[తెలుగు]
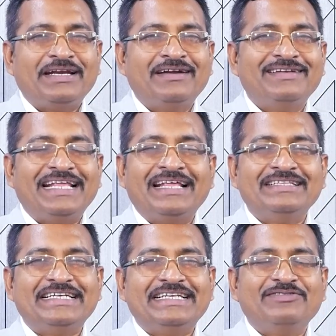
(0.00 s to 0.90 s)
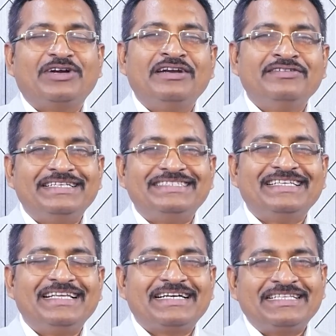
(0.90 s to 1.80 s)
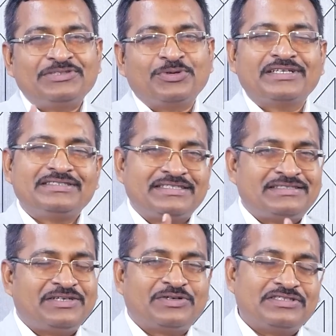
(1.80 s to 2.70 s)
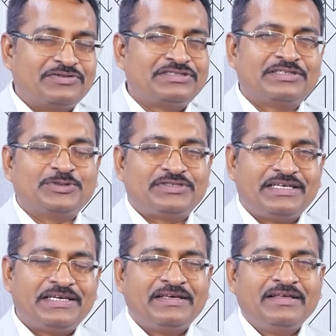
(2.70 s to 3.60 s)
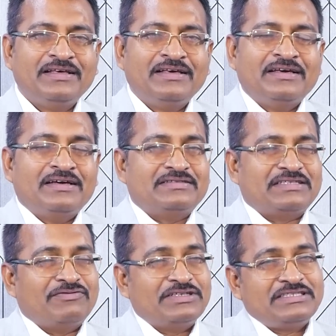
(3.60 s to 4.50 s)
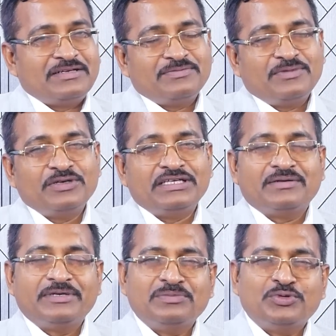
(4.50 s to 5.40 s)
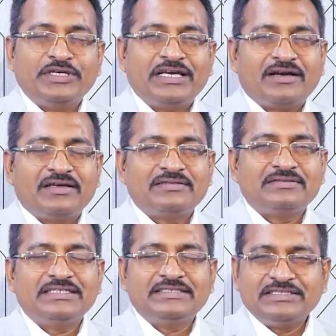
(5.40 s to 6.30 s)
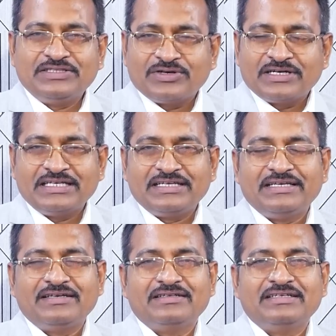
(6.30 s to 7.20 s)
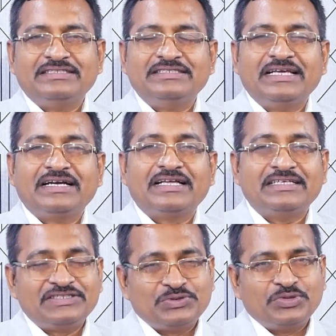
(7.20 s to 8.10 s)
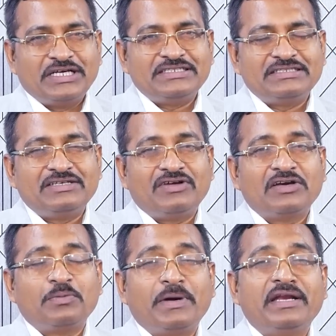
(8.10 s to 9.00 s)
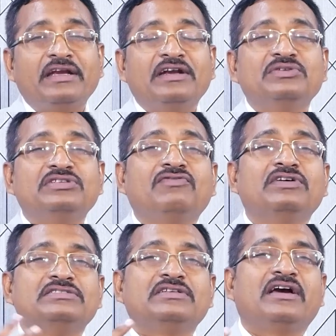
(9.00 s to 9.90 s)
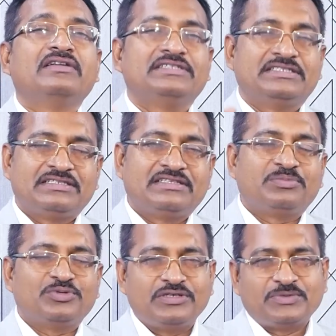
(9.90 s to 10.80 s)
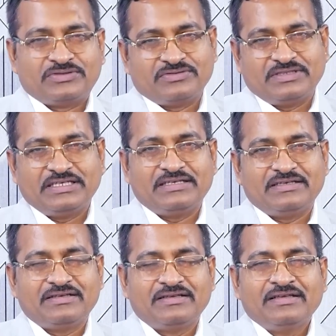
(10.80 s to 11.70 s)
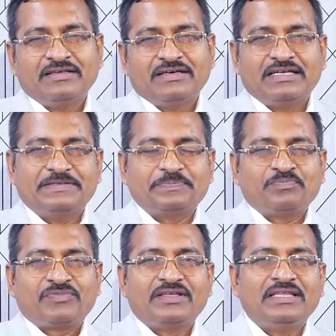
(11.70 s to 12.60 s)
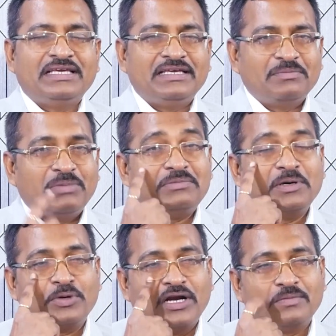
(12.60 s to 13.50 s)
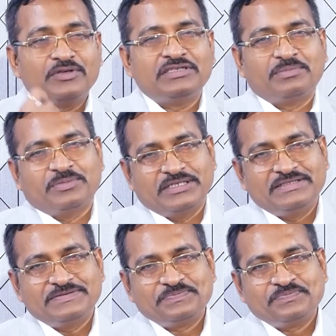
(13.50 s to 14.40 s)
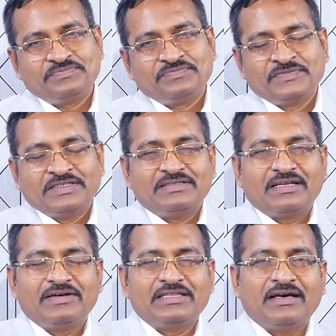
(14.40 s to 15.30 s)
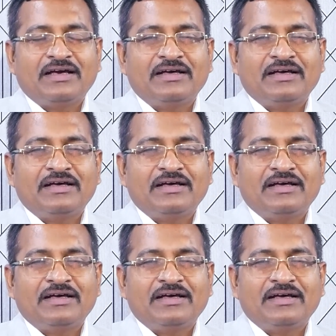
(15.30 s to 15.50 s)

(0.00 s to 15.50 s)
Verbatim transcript: పన్నెండు నెలలు చేయని వాళ్ళు ఈ నిర్జల ఏకాదశి ఒకటి చేస్తే ఒక సంవత్సరం వస్తే సంవత్సరంలో ఇరవై మూడు ఏకాదశులు చేసి ఇదొక్క నిర్జల ఏకాదశి కూడా చేస్తే వాళ్ళకు పన్నెండు సంవత్సరాలు చేసినంత పుణ్యం వస్తుంది అని ఇది పద్మపురాణంలో చెప్పబడింది తర్వాత